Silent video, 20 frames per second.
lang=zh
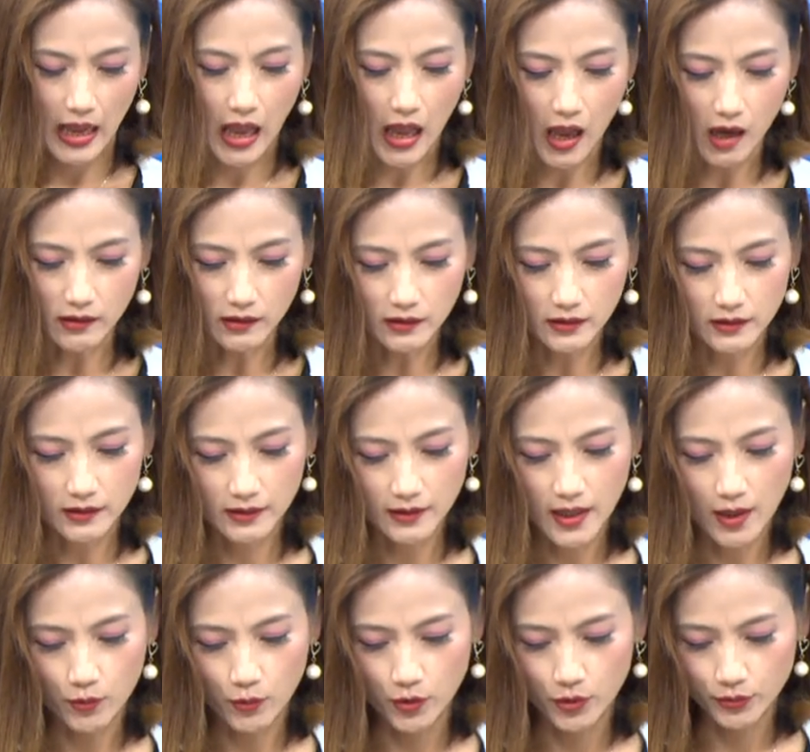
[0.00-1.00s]
好，
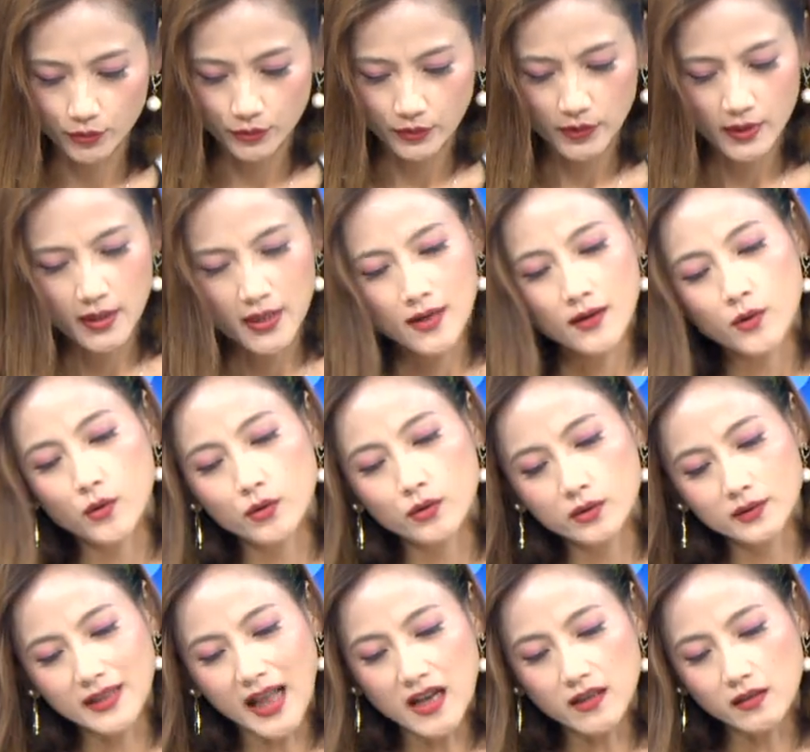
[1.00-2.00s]
那我
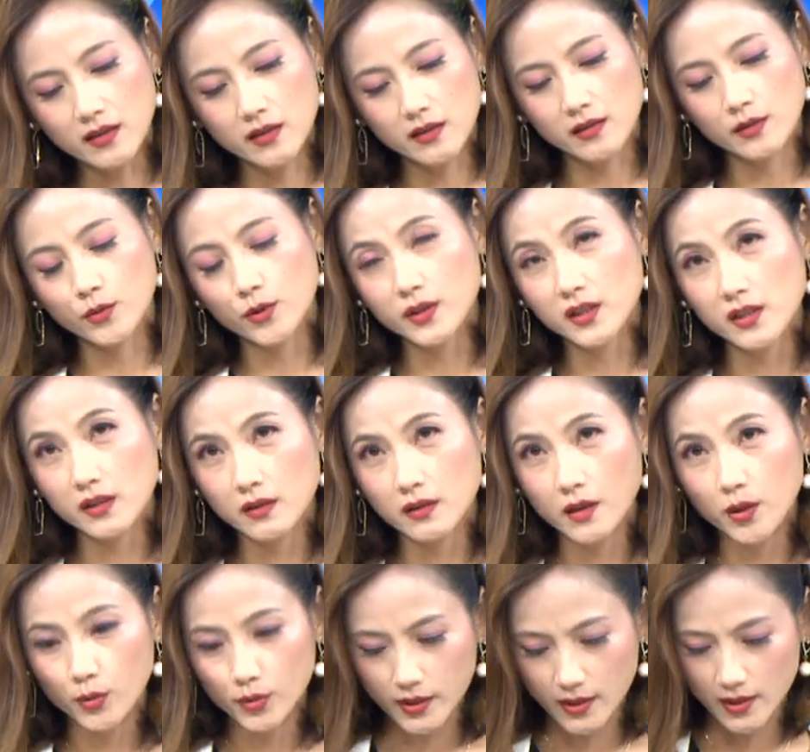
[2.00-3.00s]
当时我记
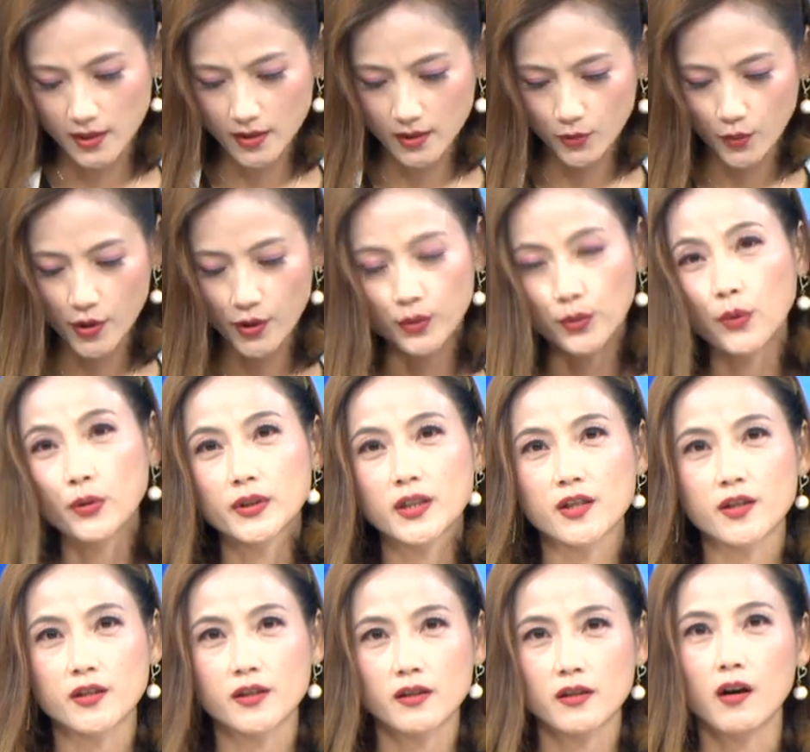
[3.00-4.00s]
得我四月多
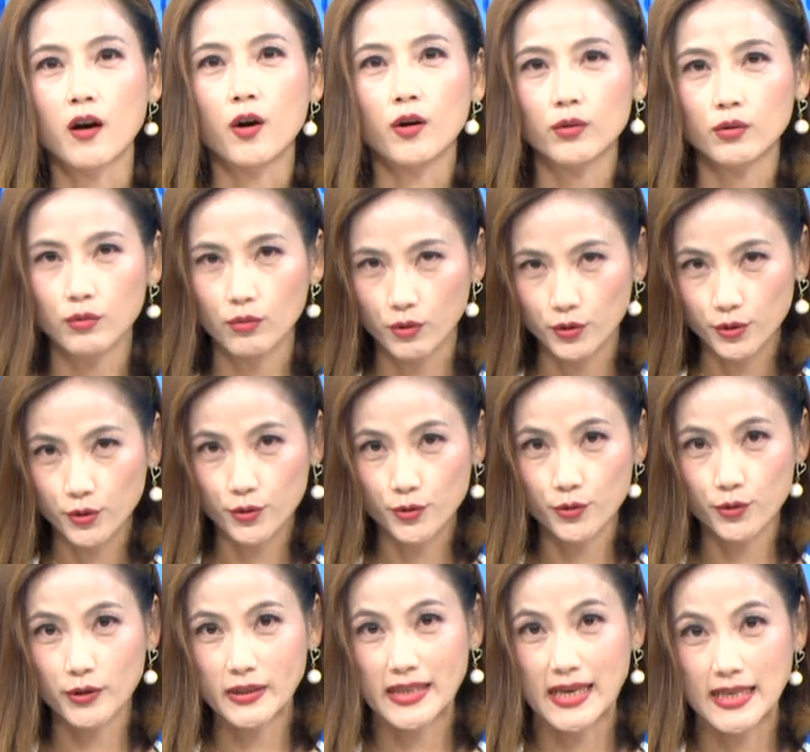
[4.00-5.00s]
的时候，我就
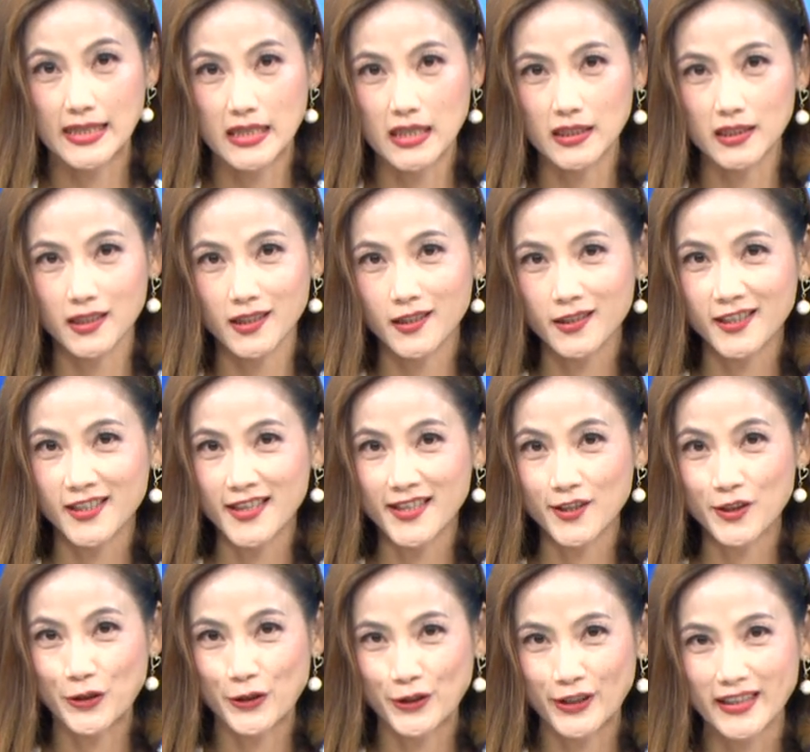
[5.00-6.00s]
坐在这里接
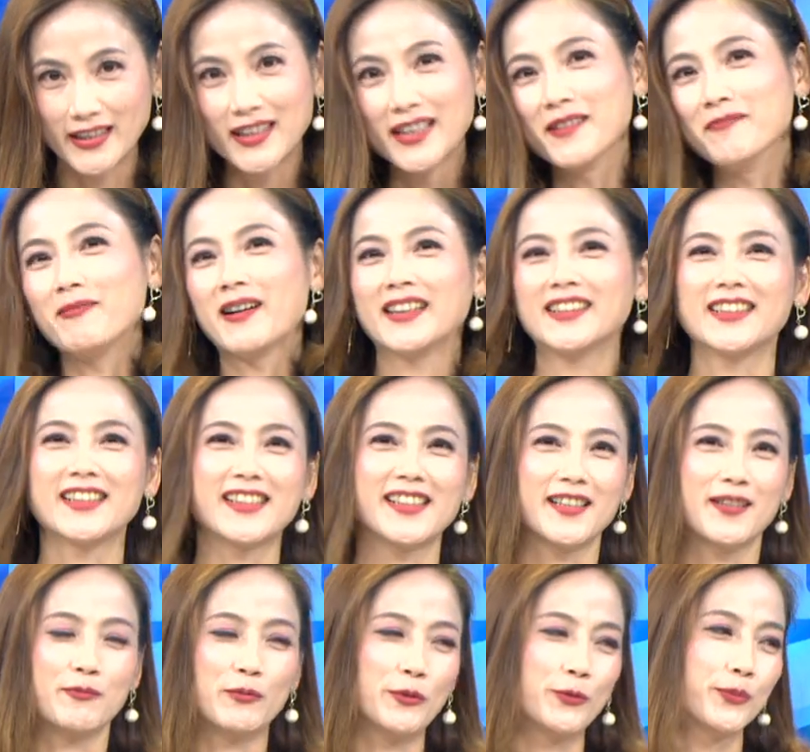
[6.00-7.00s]
十一点半的
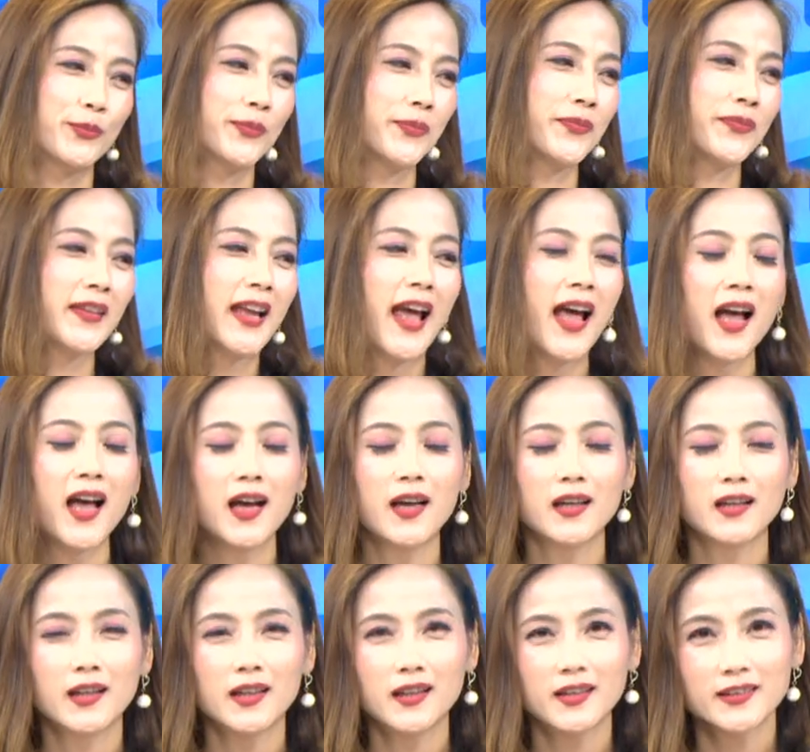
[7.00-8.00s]
节目。
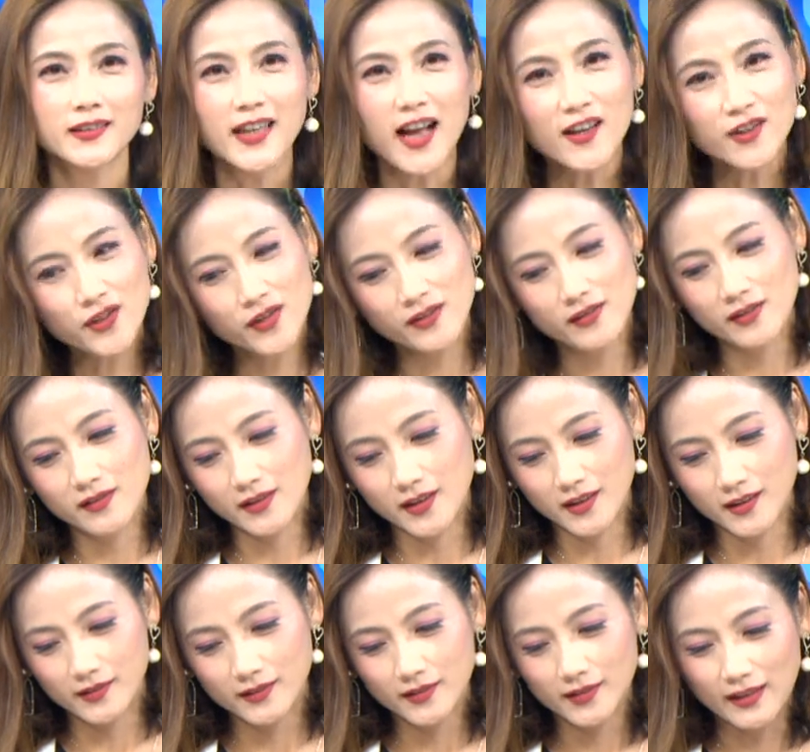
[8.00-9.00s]
当时
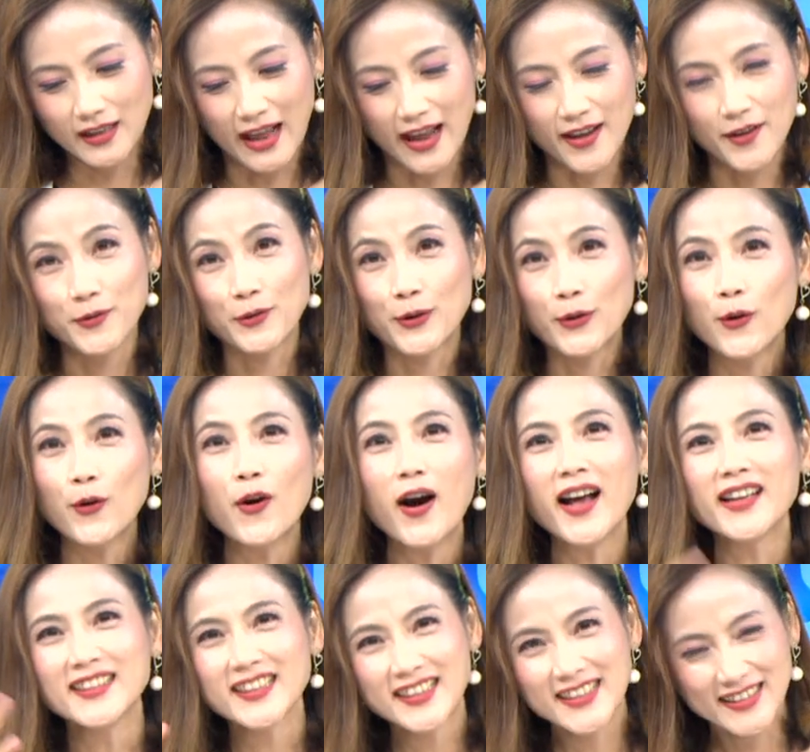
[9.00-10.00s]
呢，来我唤
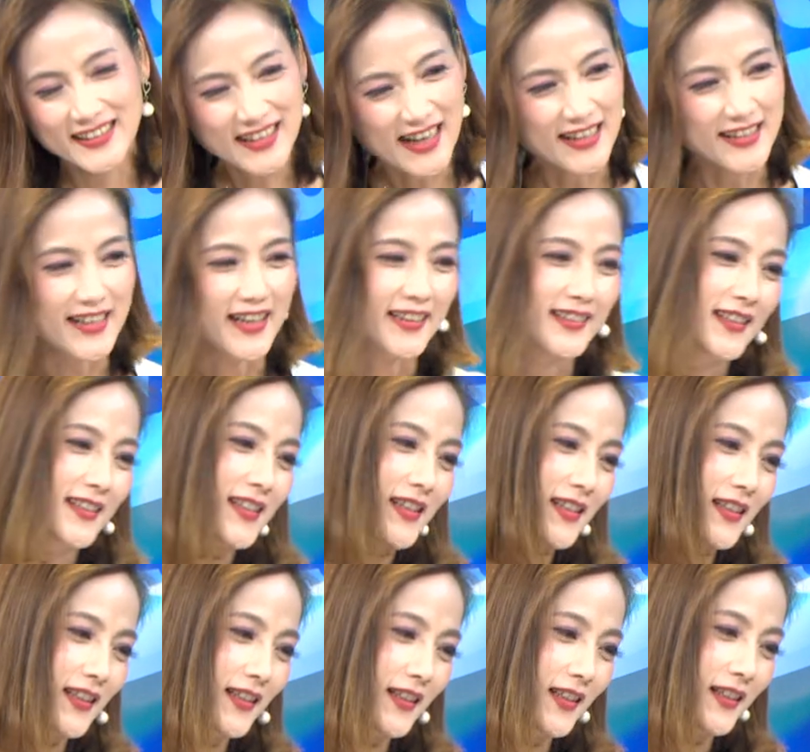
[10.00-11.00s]
起大家的
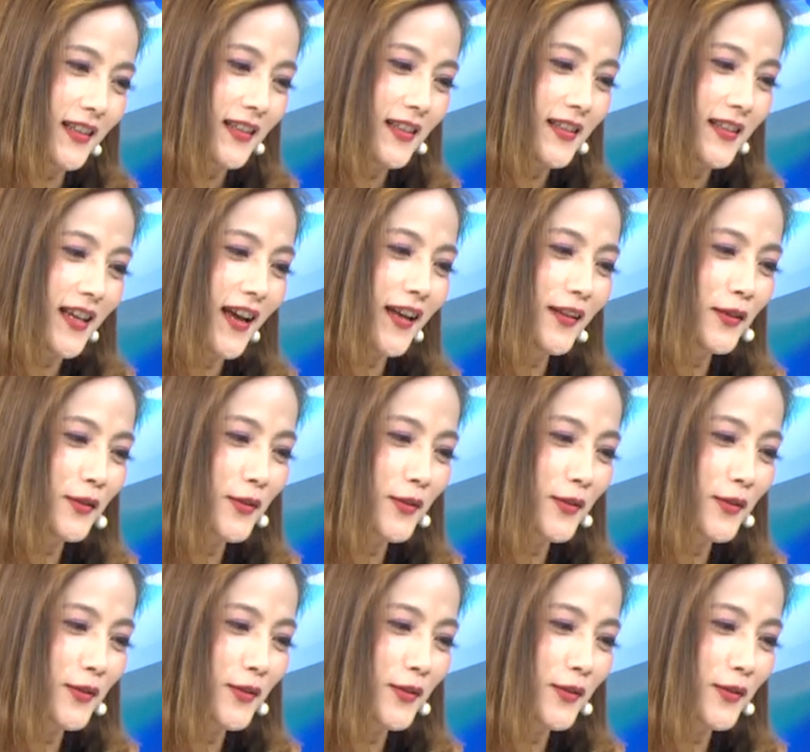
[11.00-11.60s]
记忆，亲爱